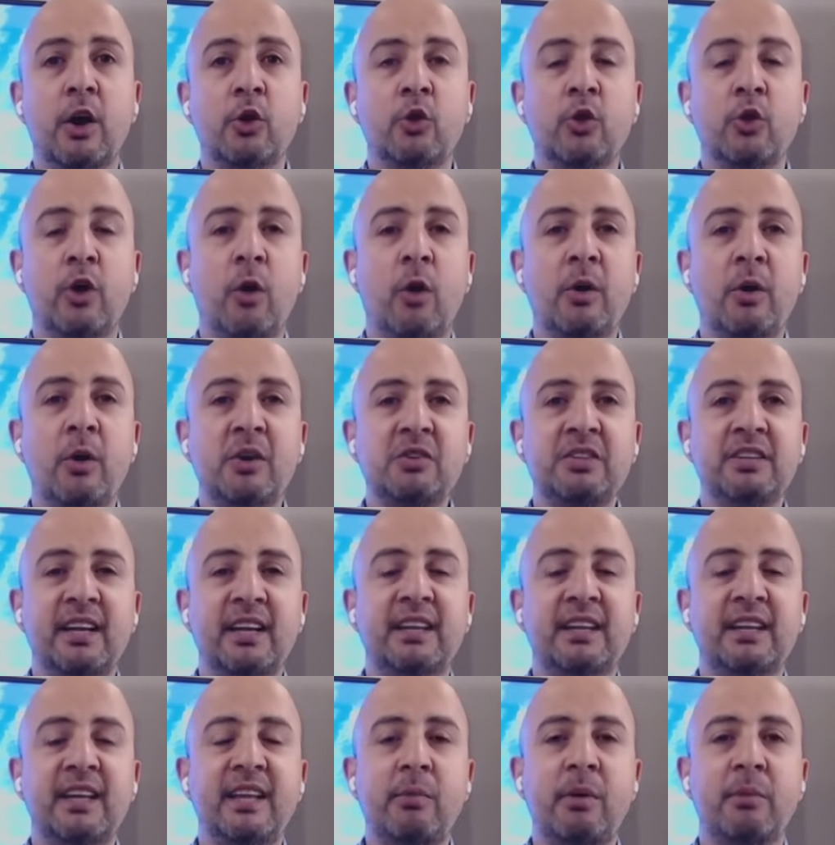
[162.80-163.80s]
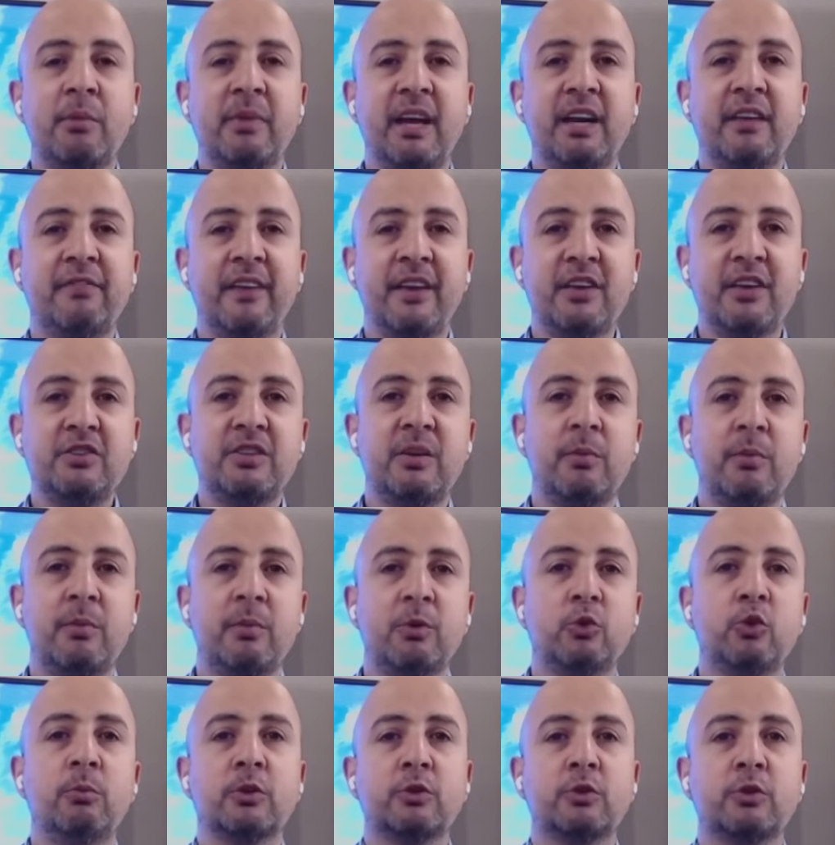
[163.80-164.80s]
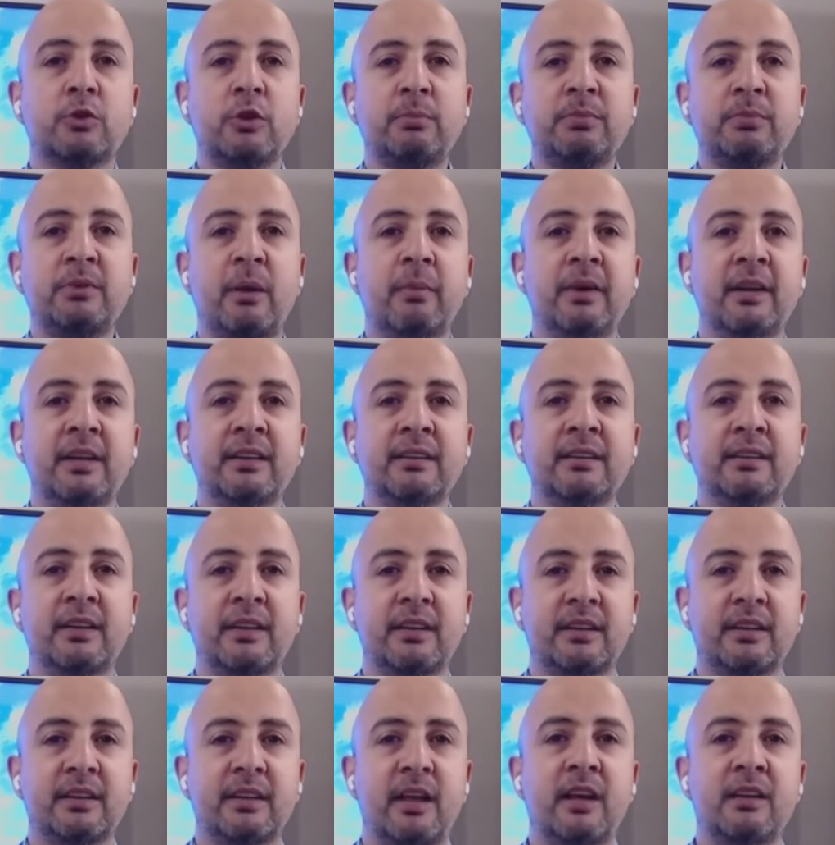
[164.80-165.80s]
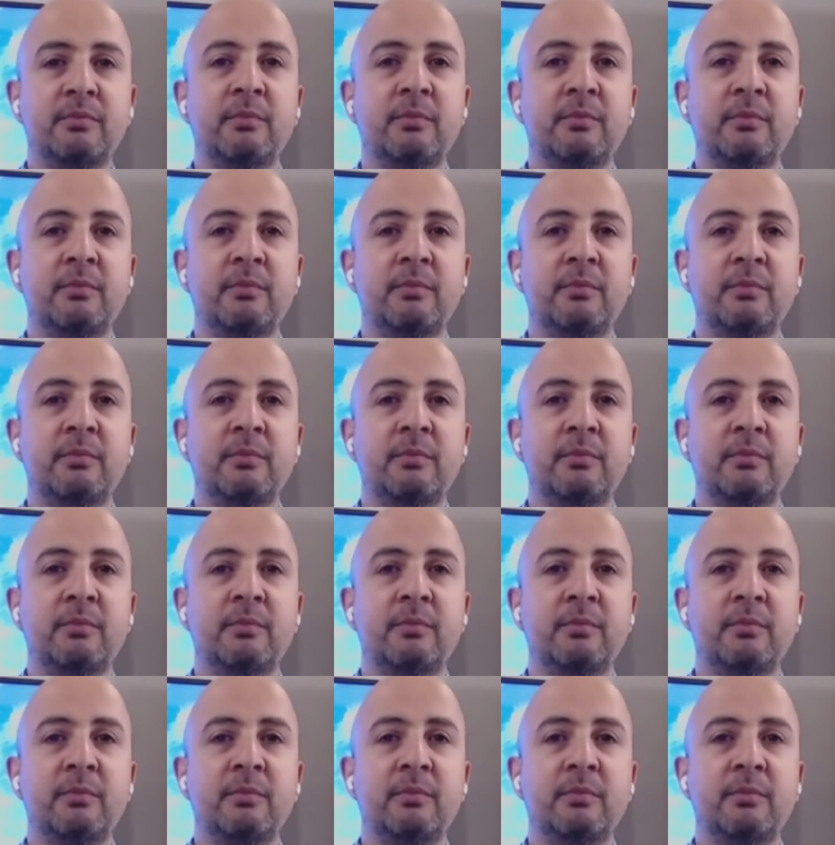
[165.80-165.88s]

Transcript: انه اول شيء نحن دائما بنعرف في اشياء بتكون مرتبطه بالانترنت،